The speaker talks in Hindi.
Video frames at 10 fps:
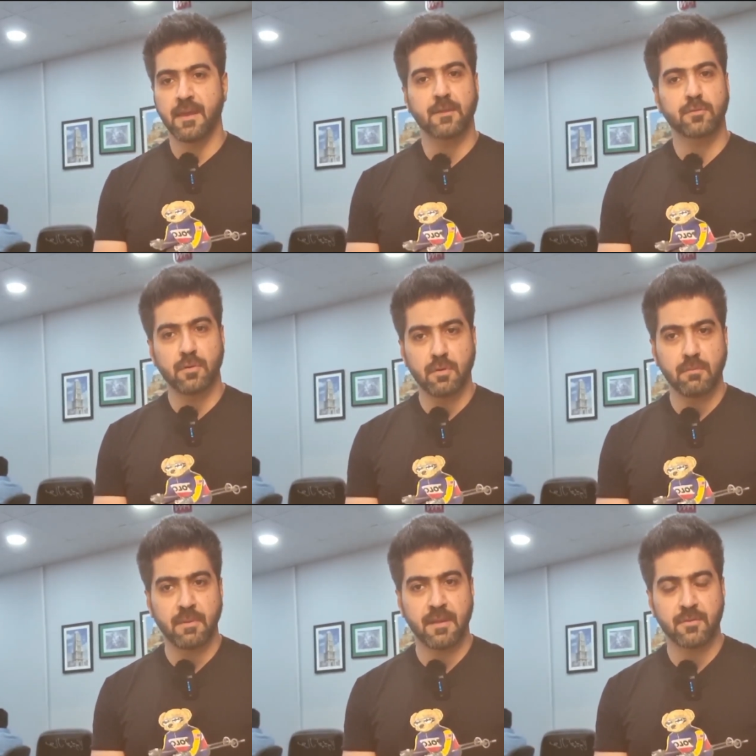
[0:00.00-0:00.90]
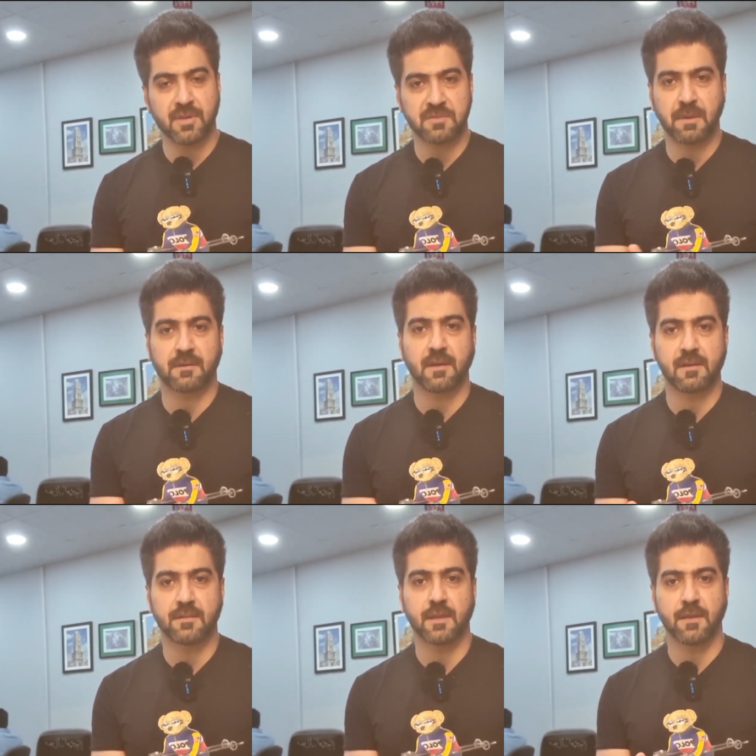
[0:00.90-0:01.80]
एक तो मैं जो एक्सपेक्ट कर
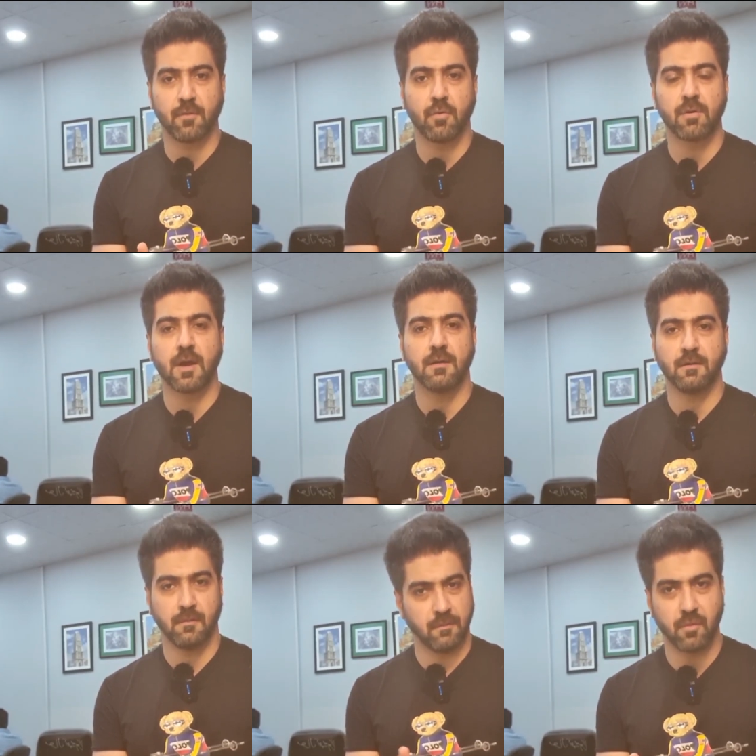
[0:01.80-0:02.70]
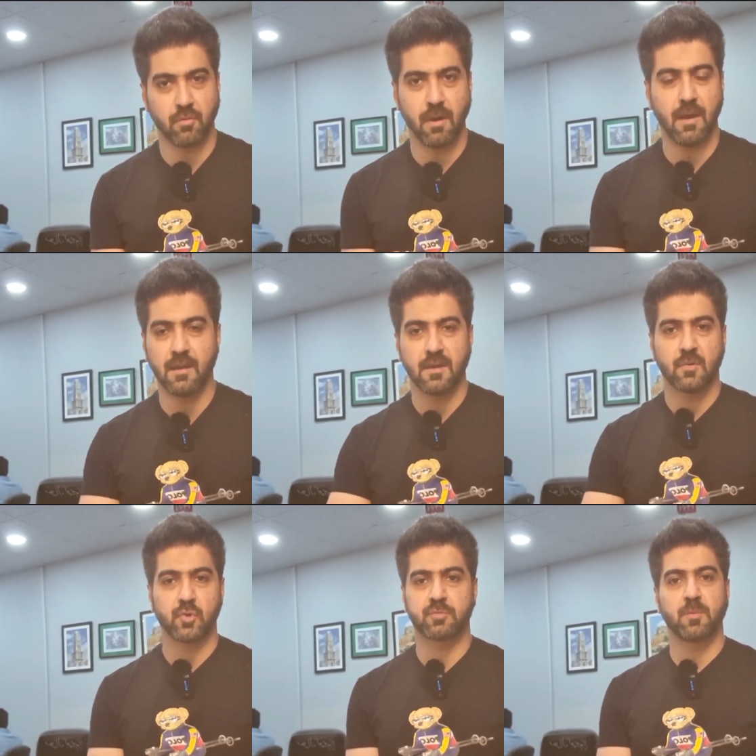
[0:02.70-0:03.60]
रहा था कि वो होगा वो हुआ
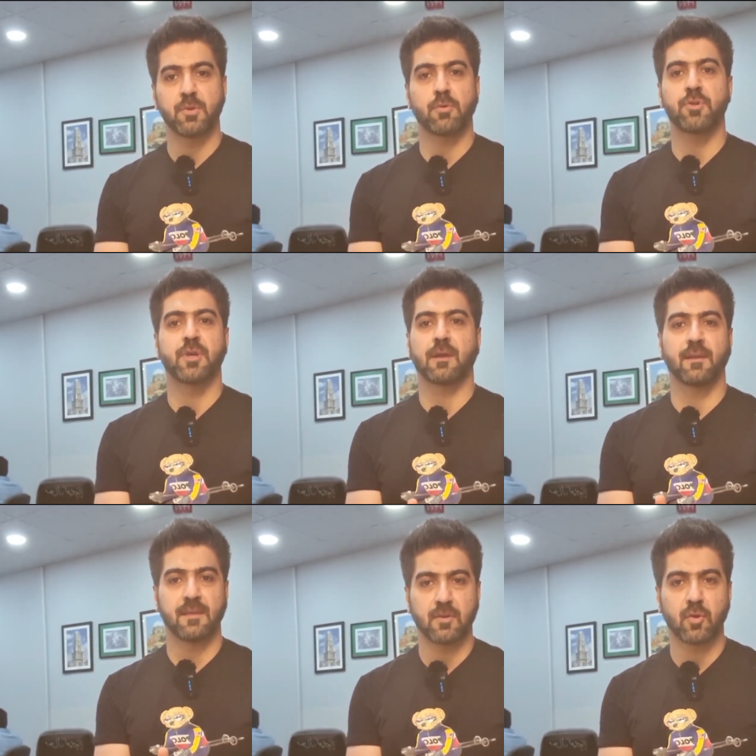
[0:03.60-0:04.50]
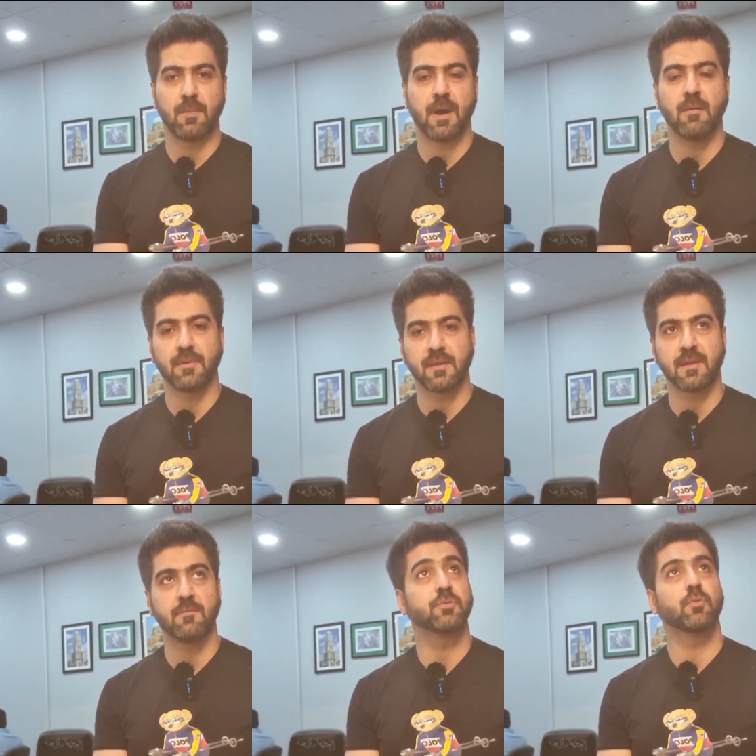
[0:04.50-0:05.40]
उसमें मुझे कोई शक नहीं है कोई अभाव नहीं
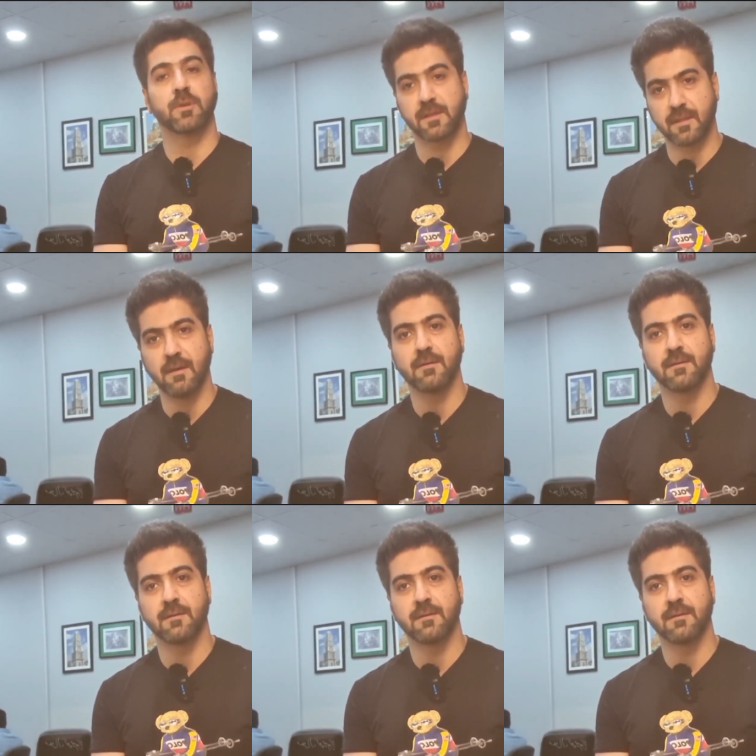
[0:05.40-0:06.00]
है वो तो होना ही था